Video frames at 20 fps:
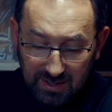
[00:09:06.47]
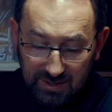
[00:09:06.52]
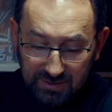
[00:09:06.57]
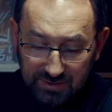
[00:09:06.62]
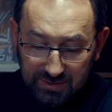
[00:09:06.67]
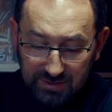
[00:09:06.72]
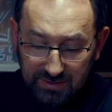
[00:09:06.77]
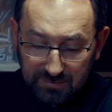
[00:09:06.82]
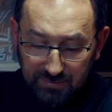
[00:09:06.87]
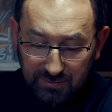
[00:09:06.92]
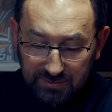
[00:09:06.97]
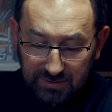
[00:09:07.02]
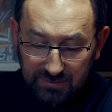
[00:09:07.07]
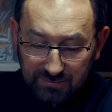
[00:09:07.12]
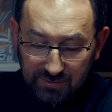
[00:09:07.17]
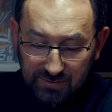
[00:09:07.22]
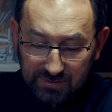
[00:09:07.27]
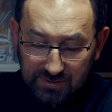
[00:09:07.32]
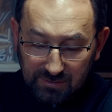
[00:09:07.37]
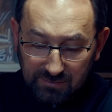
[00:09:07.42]
że potem
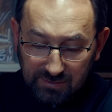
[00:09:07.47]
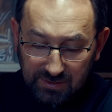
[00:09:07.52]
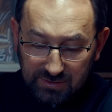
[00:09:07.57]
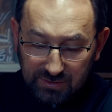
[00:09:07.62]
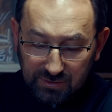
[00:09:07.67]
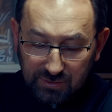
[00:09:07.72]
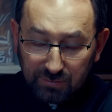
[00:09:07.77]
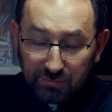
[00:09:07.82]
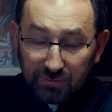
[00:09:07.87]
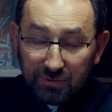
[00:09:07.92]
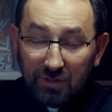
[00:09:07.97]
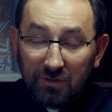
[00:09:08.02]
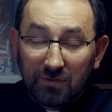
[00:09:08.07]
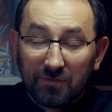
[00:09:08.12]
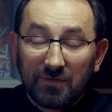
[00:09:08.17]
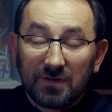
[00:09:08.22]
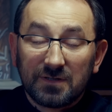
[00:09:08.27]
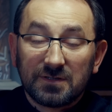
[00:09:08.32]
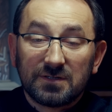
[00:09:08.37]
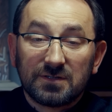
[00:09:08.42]
został
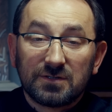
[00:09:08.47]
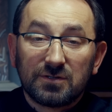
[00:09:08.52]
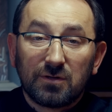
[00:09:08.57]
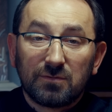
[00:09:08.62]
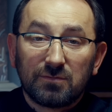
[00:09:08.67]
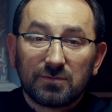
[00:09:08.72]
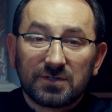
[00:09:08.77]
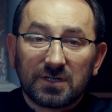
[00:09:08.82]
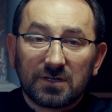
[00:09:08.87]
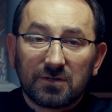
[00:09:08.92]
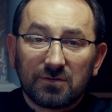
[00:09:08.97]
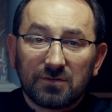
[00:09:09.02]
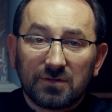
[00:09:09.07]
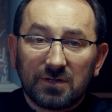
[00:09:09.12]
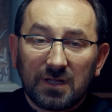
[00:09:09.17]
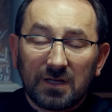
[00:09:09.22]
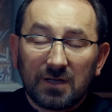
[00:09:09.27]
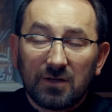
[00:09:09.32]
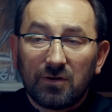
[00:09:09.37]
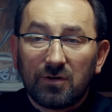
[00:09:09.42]
ekskomunikowany z domu
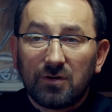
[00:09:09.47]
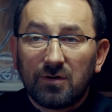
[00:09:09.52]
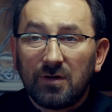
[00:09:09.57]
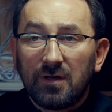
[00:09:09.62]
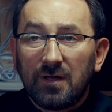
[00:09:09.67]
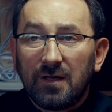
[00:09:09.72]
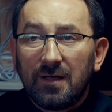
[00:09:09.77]
zakonnego.